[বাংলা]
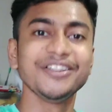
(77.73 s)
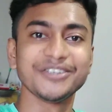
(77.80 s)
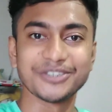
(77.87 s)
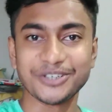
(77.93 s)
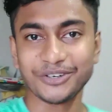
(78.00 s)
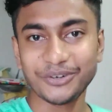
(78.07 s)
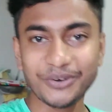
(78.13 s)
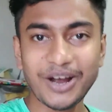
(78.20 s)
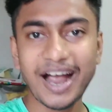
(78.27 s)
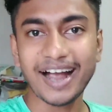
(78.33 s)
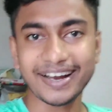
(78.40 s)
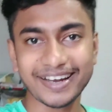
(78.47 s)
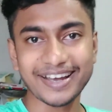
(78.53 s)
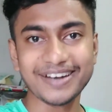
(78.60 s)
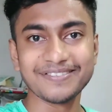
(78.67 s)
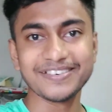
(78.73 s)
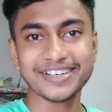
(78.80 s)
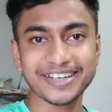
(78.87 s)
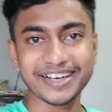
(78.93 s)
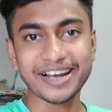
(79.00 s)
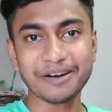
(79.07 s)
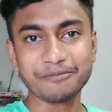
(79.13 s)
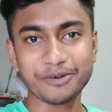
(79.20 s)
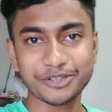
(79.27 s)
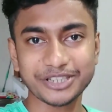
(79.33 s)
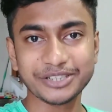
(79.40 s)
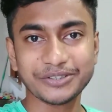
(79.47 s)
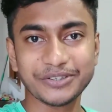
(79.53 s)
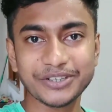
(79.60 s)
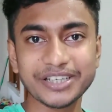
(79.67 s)
তো চলো আগে হেলমেটটাকে
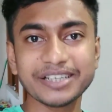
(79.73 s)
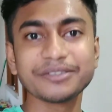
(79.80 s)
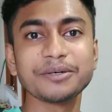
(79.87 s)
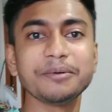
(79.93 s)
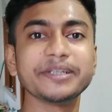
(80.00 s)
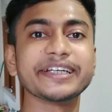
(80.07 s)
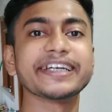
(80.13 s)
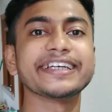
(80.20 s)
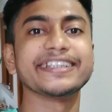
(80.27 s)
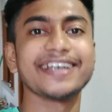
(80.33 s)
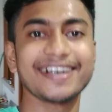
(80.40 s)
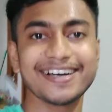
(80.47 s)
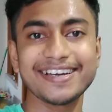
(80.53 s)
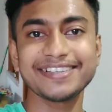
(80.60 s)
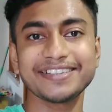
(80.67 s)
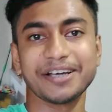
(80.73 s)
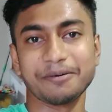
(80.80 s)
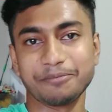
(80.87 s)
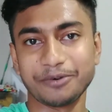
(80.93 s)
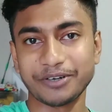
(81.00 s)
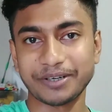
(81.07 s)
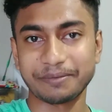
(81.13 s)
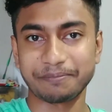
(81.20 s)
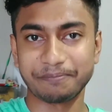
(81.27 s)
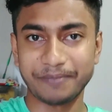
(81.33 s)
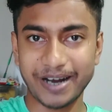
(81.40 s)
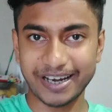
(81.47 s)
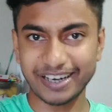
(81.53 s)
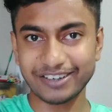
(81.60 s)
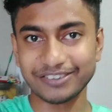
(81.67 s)
আনবক্সিং করে তোমাদেরকে দেখাই তারপরে
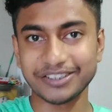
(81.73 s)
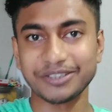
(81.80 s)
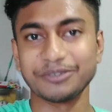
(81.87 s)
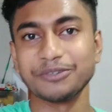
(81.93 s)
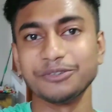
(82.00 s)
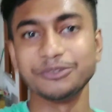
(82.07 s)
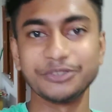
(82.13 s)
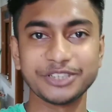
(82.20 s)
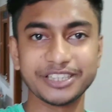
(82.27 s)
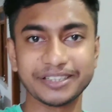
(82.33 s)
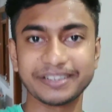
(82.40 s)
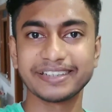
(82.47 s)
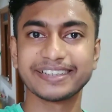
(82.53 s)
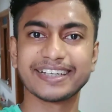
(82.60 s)
বাকি কথাগুলো হচ্ছে